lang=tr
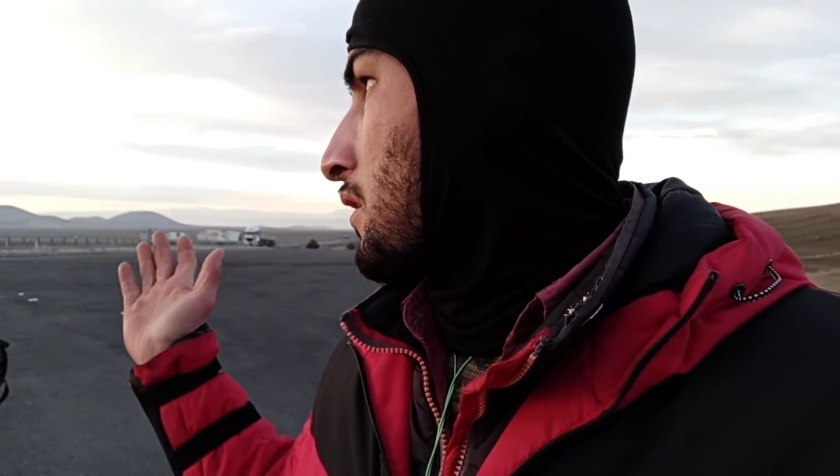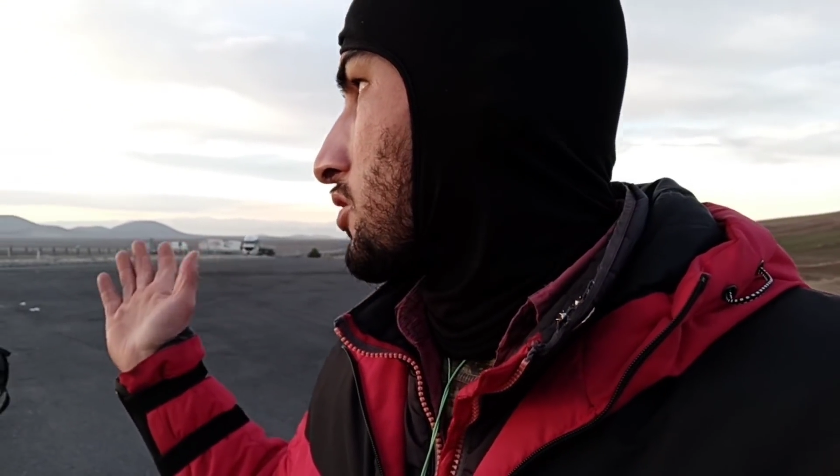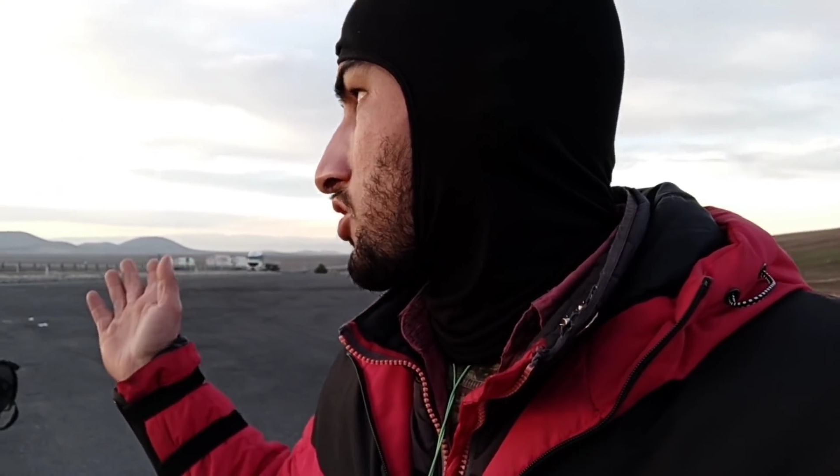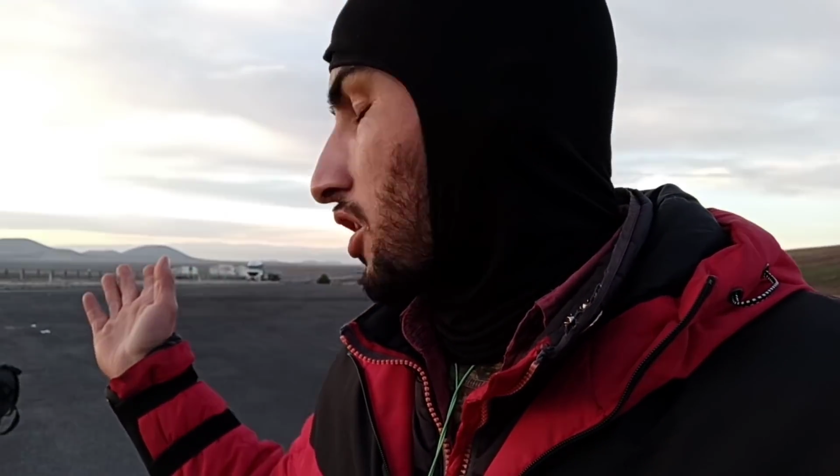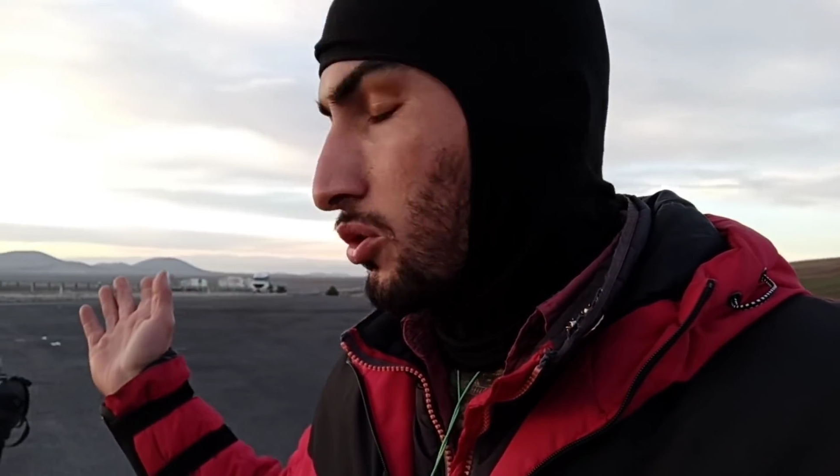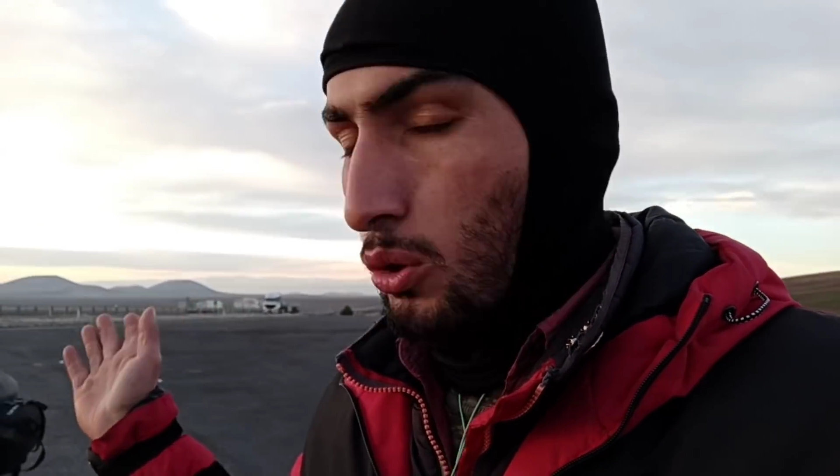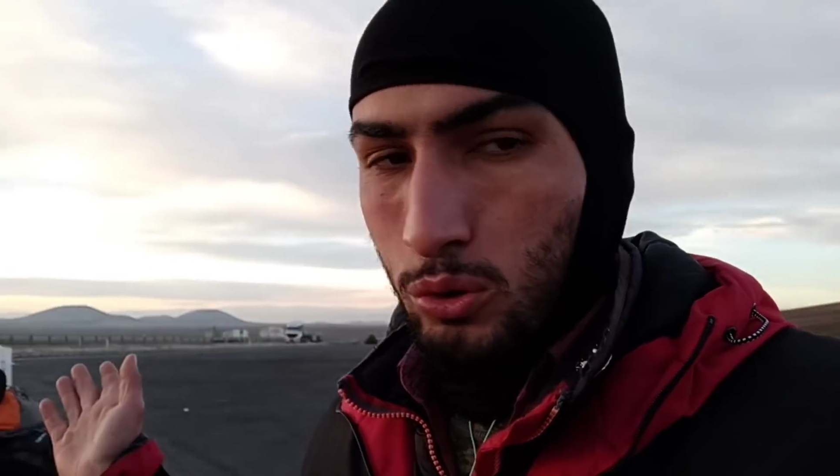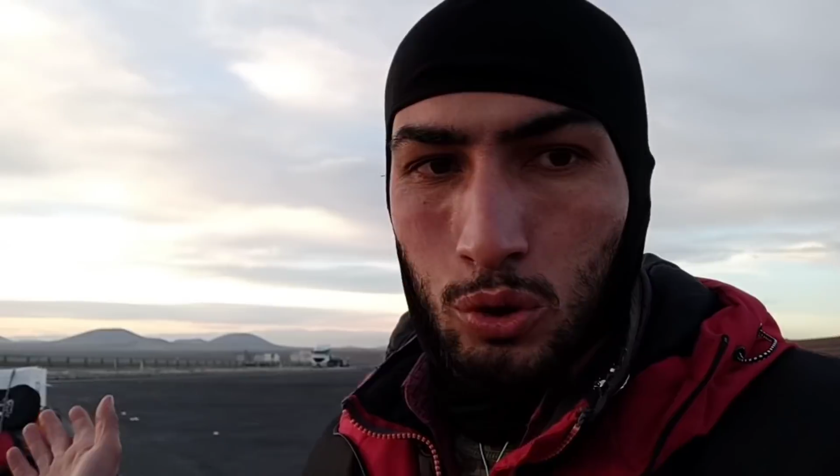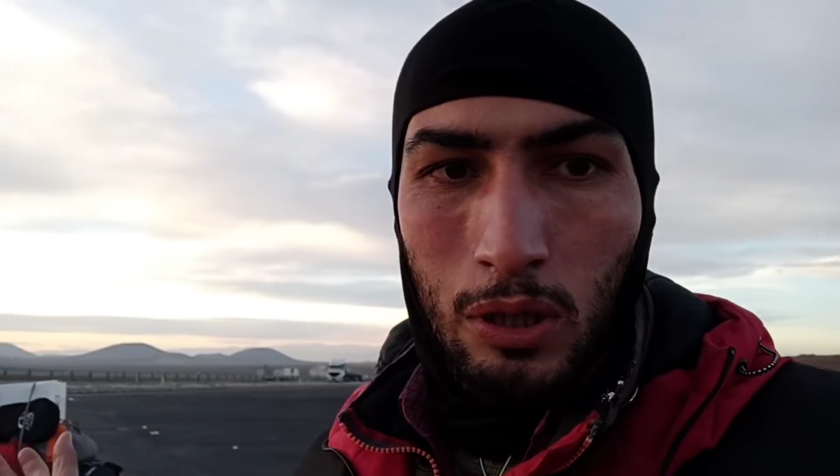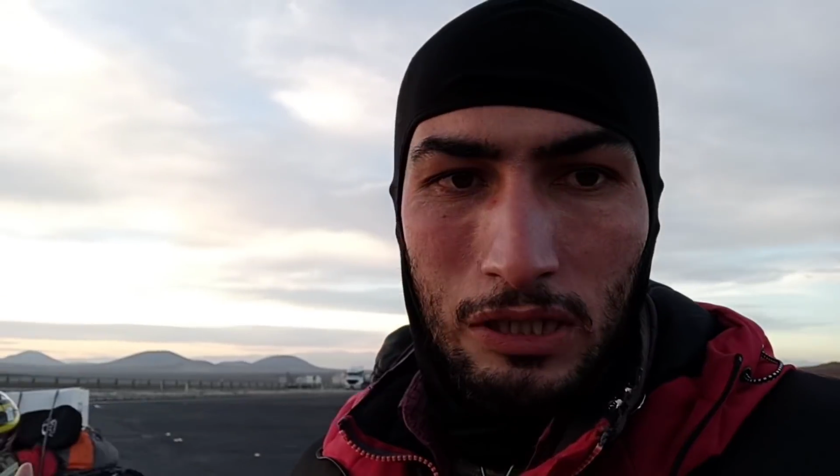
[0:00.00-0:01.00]
Canı
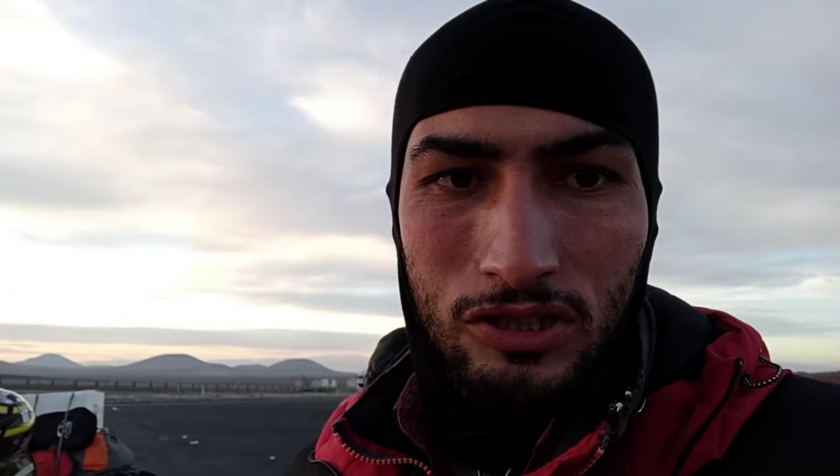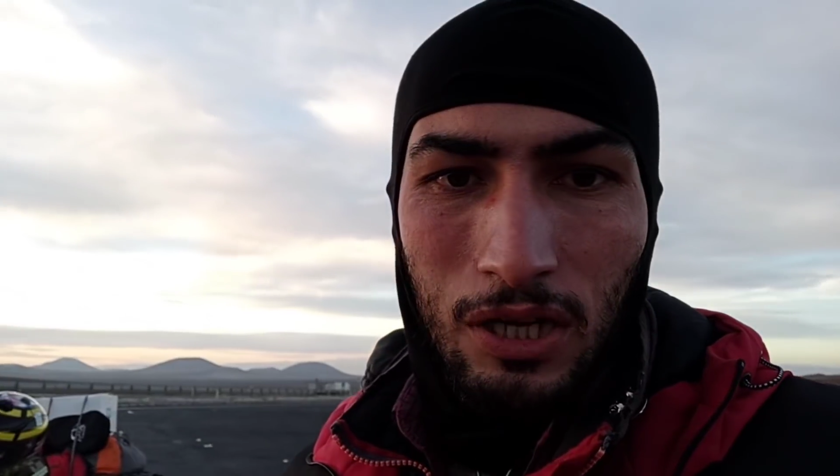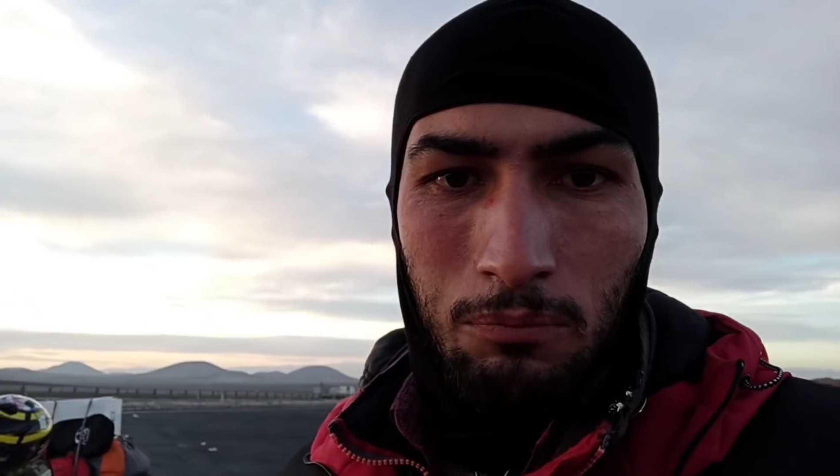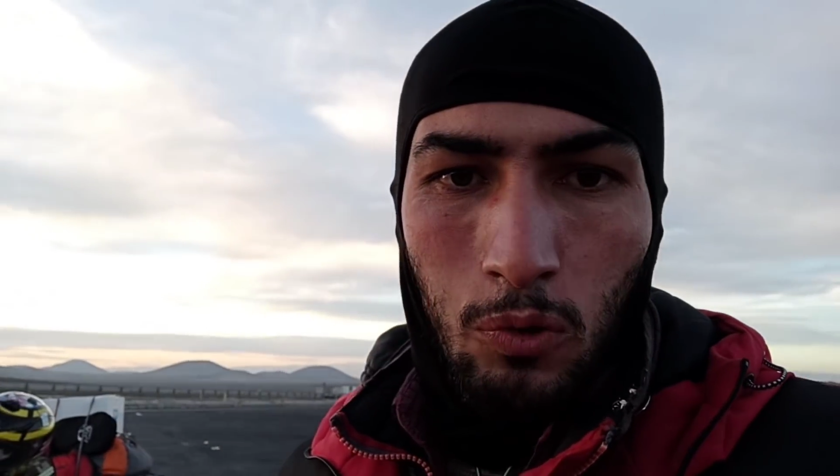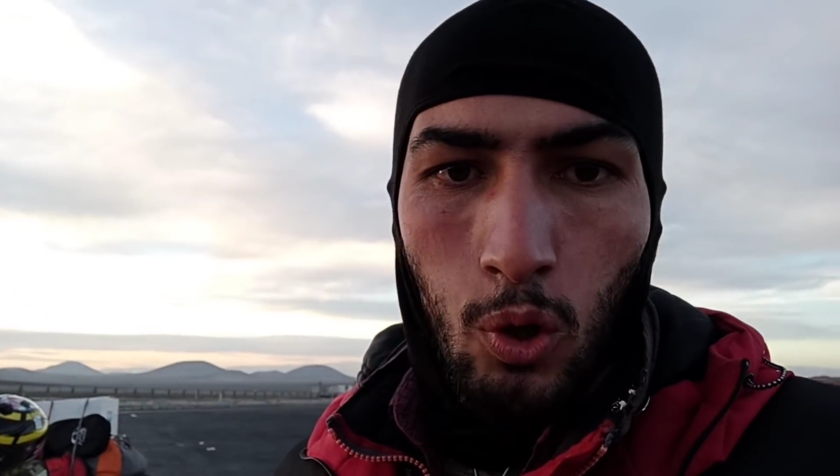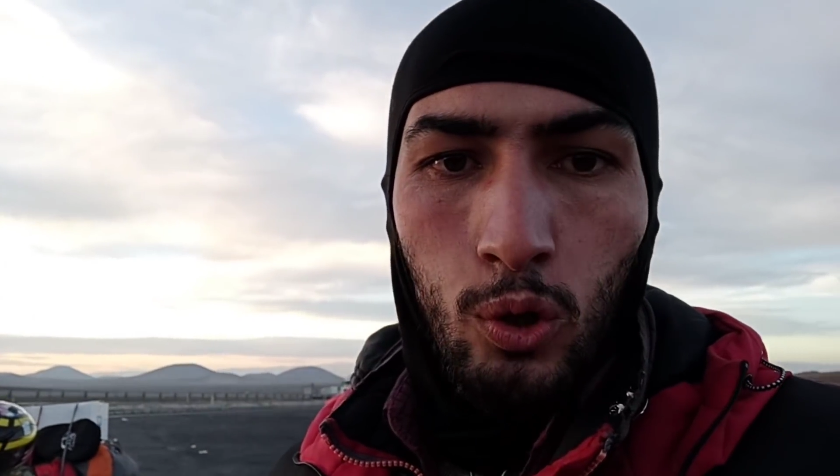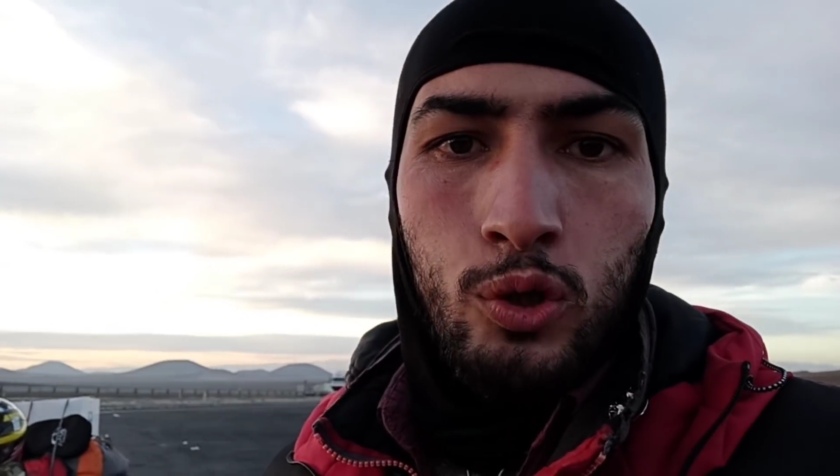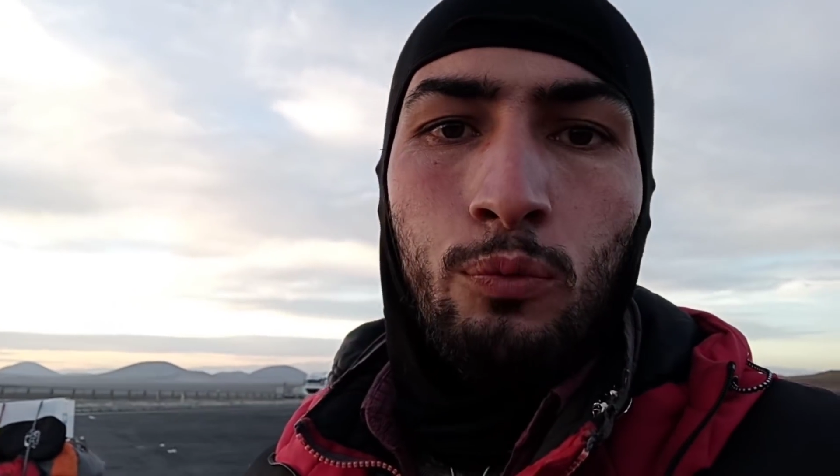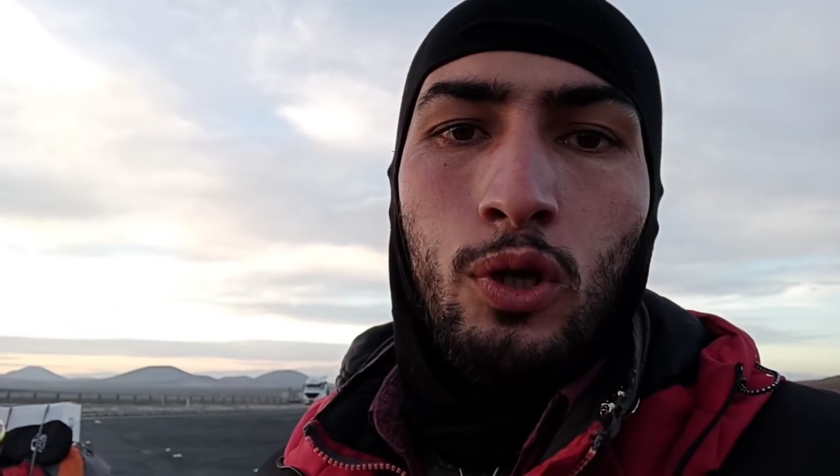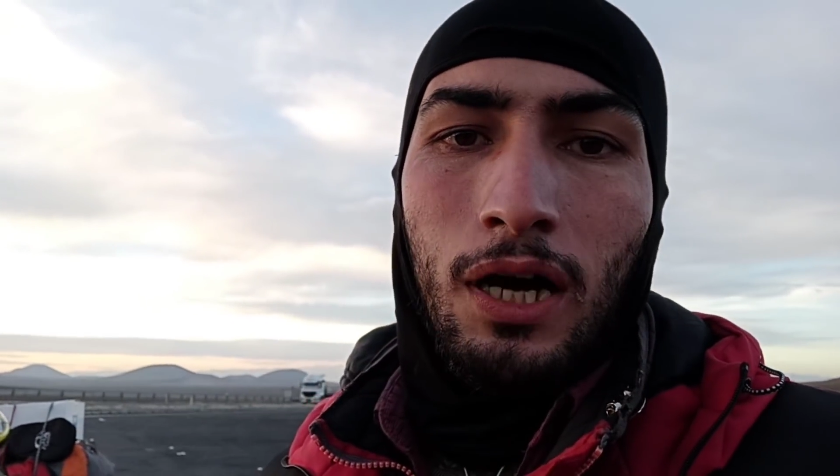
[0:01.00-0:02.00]
kontrol edeceğim. Öldü
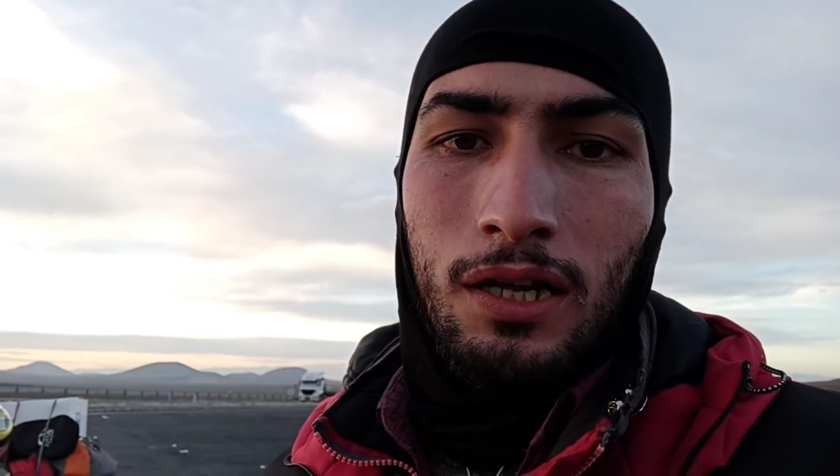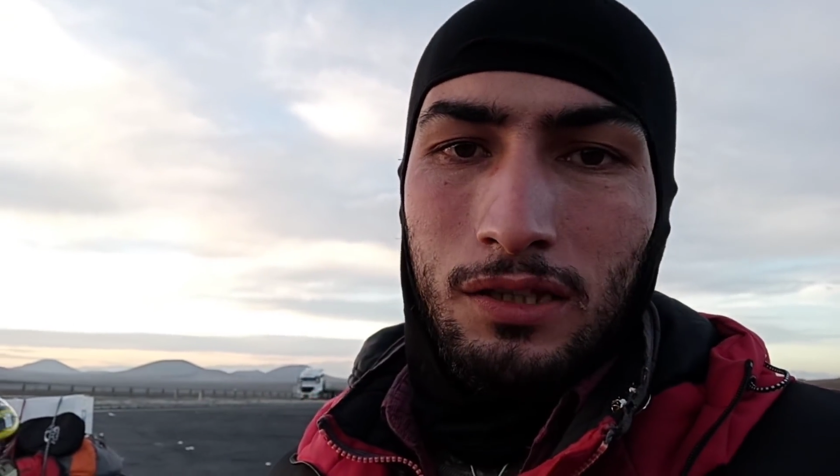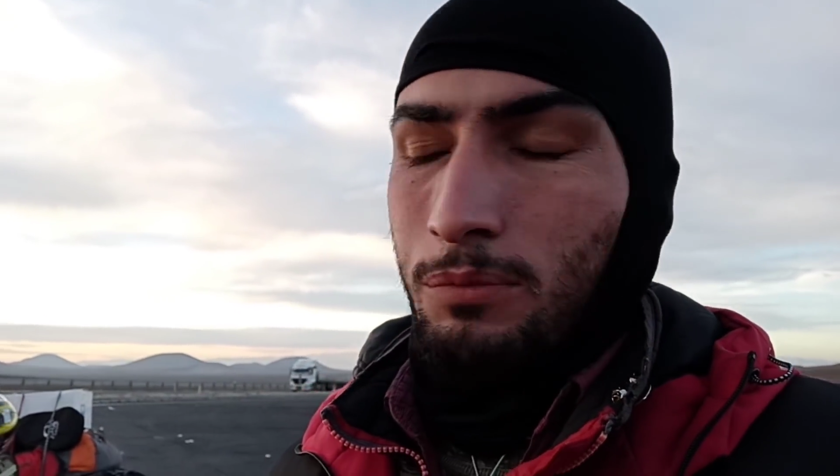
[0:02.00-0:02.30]
mü kaldı mı